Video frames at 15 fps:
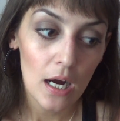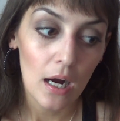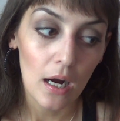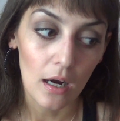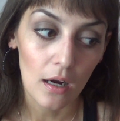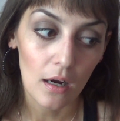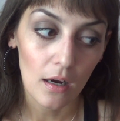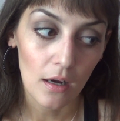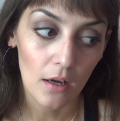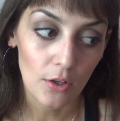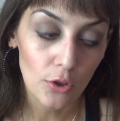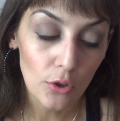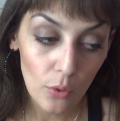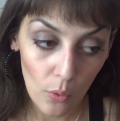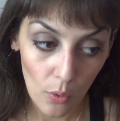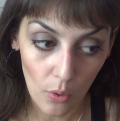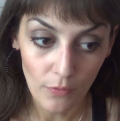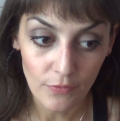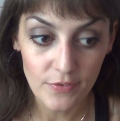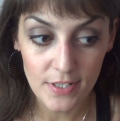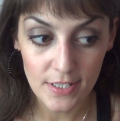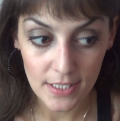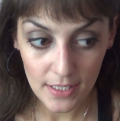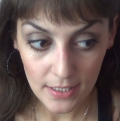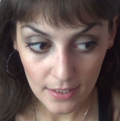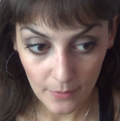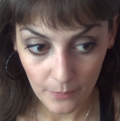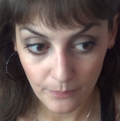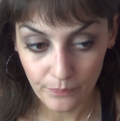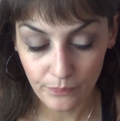А, но в
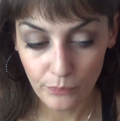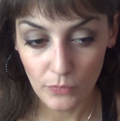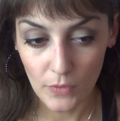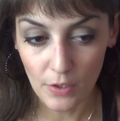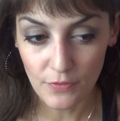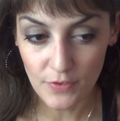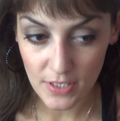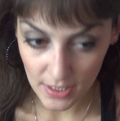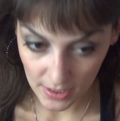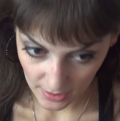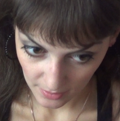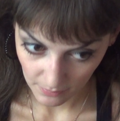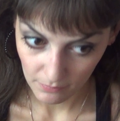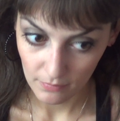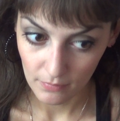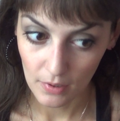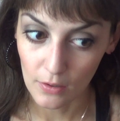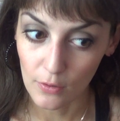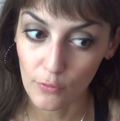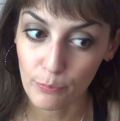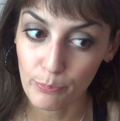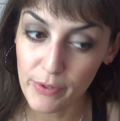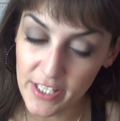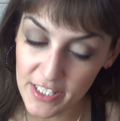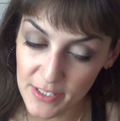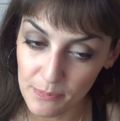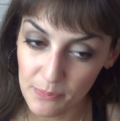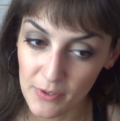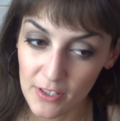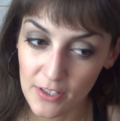целом, в целом, а, в
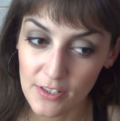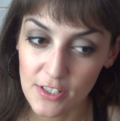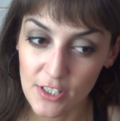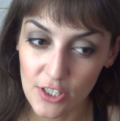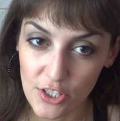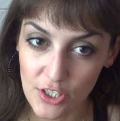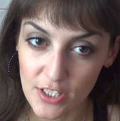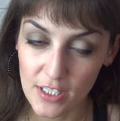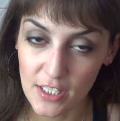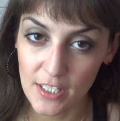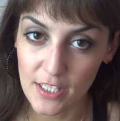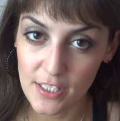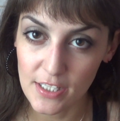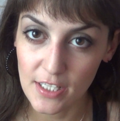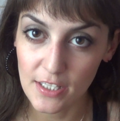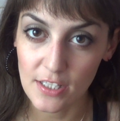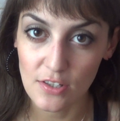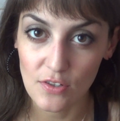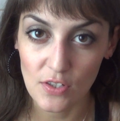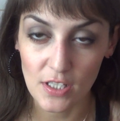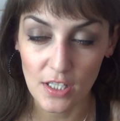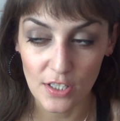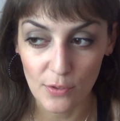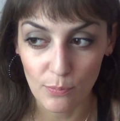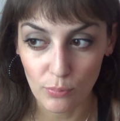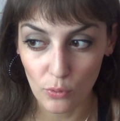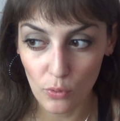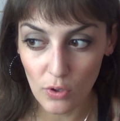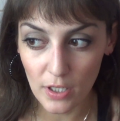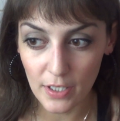принципе, держится на ней тени действительно
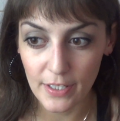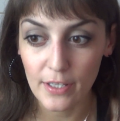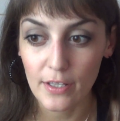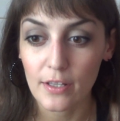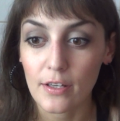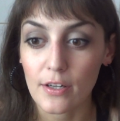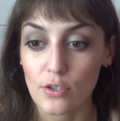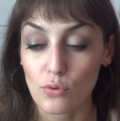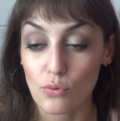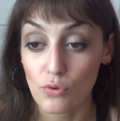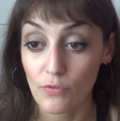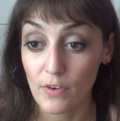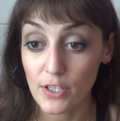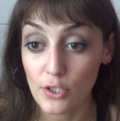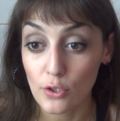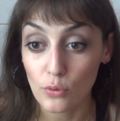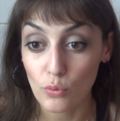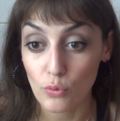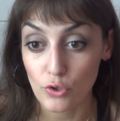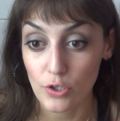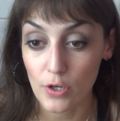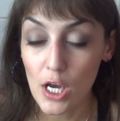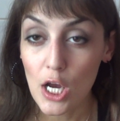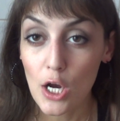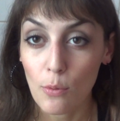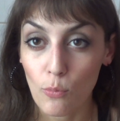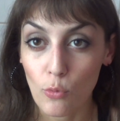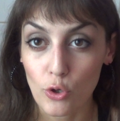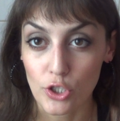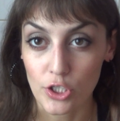неплохо, и растушевать их тоже
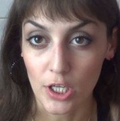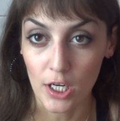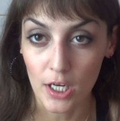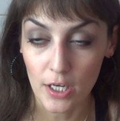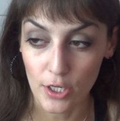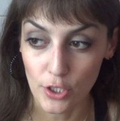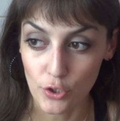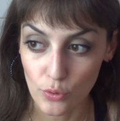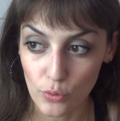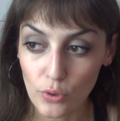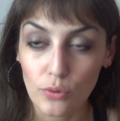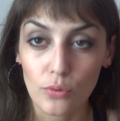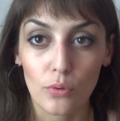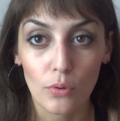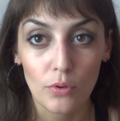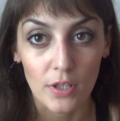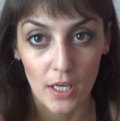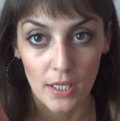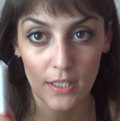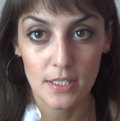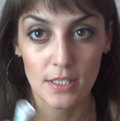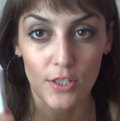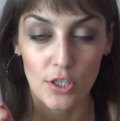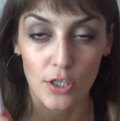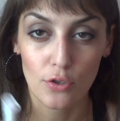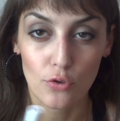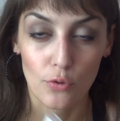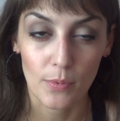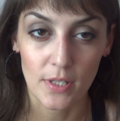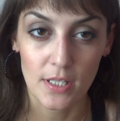можно хорошо, но надо сначала,
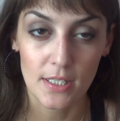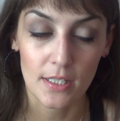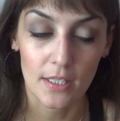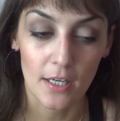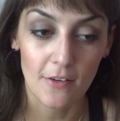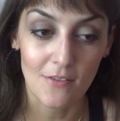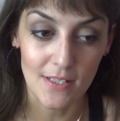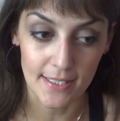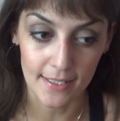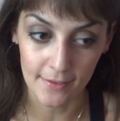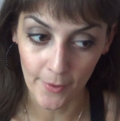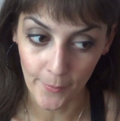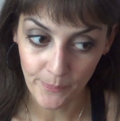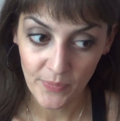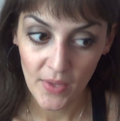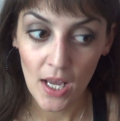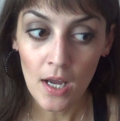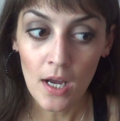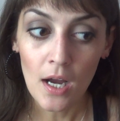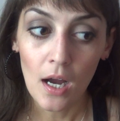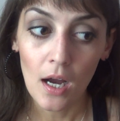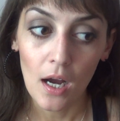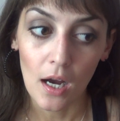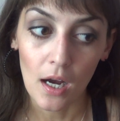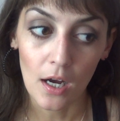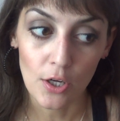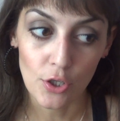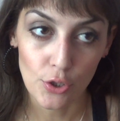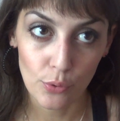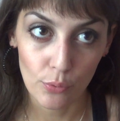чтобы она слегка высохла.
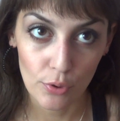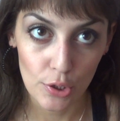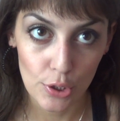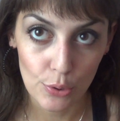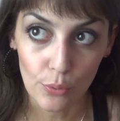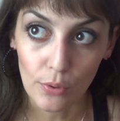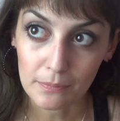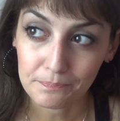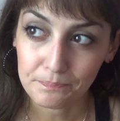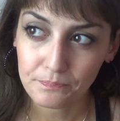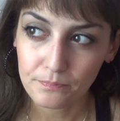А что еще?